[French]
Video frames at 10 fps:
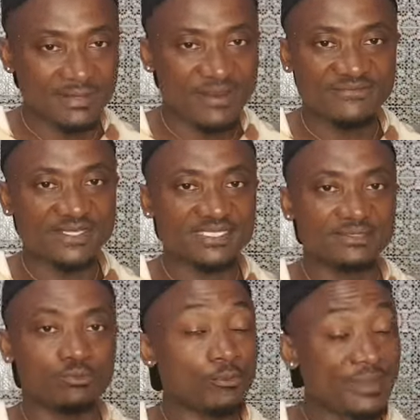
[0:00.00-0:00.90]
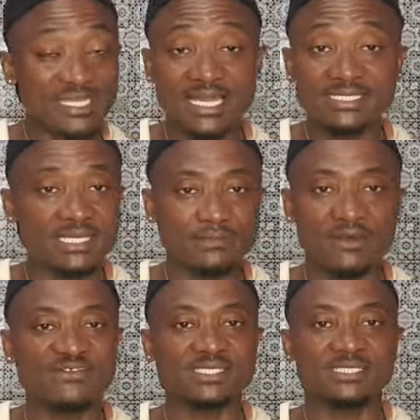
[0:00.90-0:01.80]
pas facile. Pour pédaler, c'est
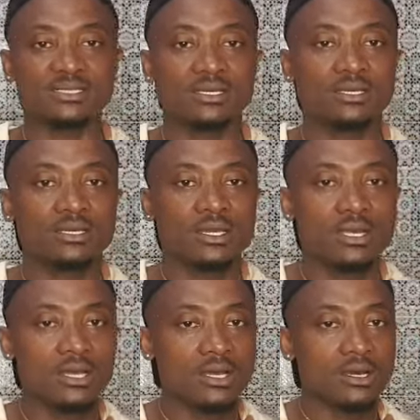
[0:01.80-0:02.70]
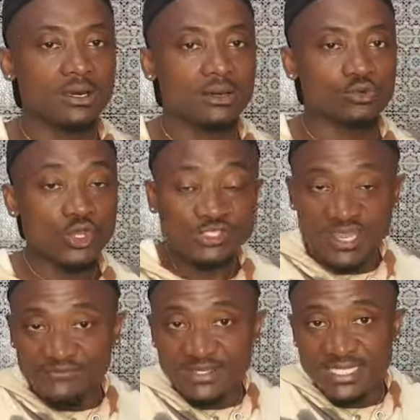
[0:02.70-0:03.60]
pas facile.
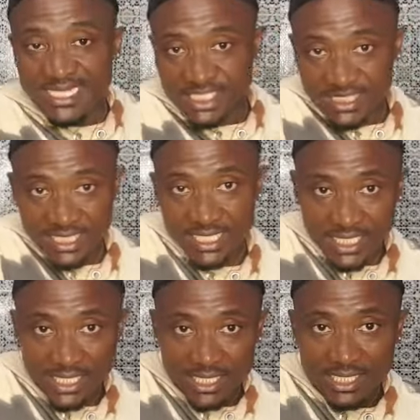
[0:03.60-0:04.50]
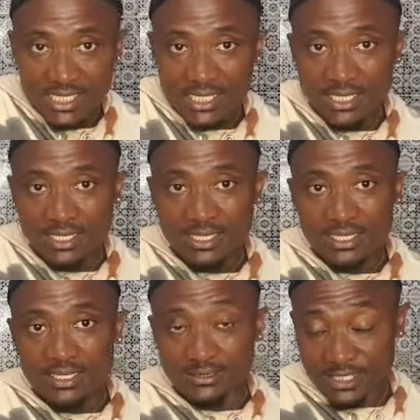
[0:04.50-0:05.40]
Lorsqu'il finit d'acheter
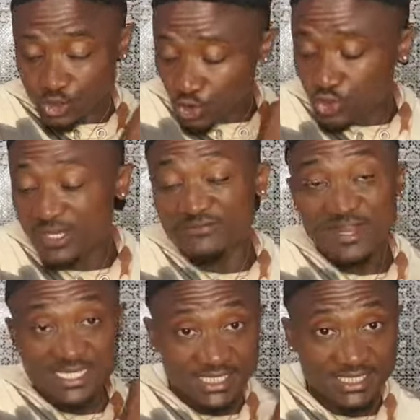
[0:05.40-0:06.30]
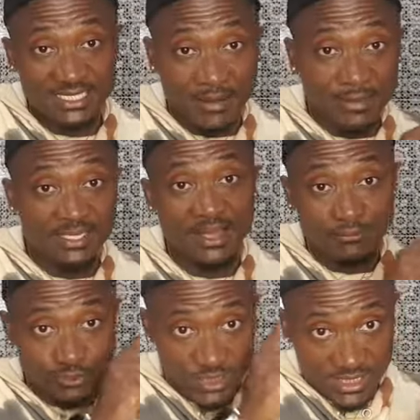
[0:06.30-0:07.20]
des choses qu'il voulait acheter dans main d'un
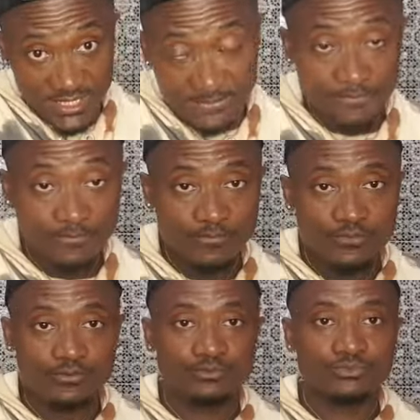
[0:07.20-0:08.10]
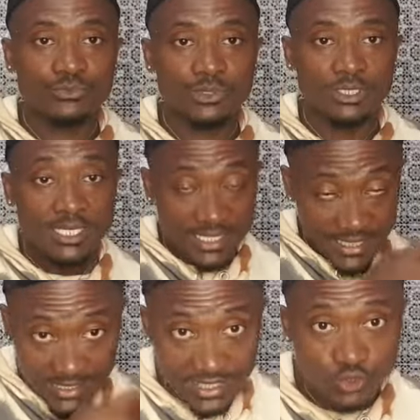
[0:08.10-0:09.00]
boutiquier,
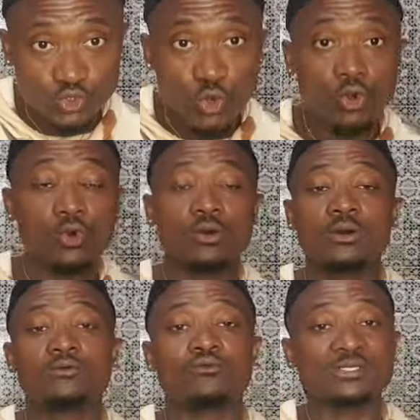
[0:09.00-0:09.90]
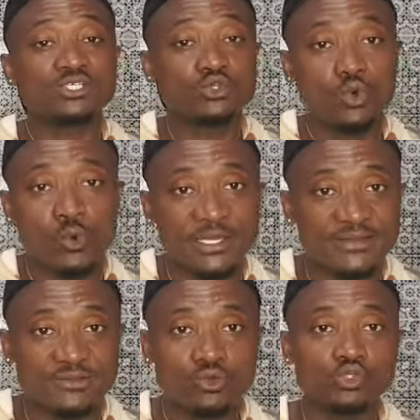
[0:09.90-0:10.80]
il ressort. Voici son corps est
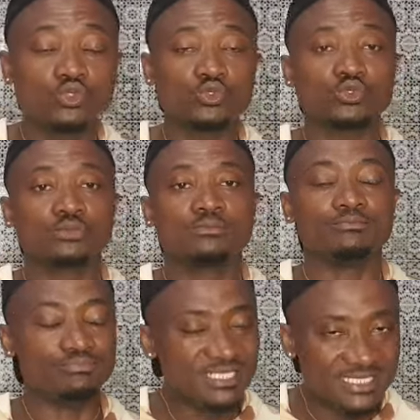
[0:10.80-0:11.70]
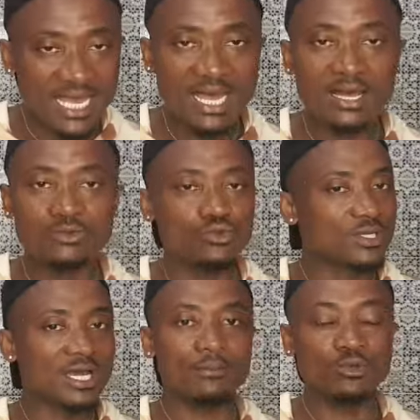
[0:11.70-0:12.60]
devenu autre chose. Bizarre, le
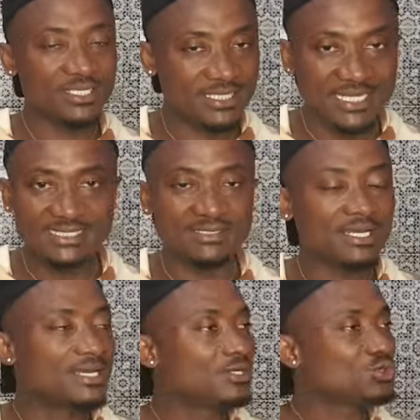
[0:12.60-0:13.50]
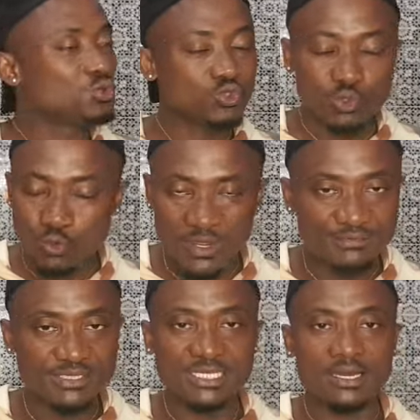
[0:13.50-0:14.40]
gars mot de tête. Tout son corps est
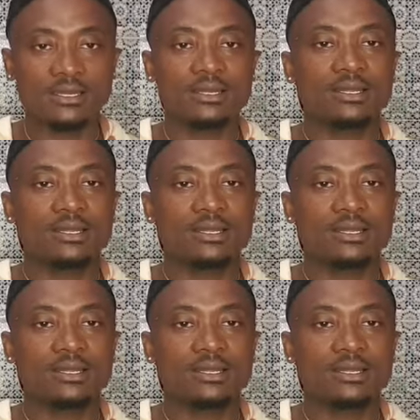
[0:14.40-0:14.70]
bizarre.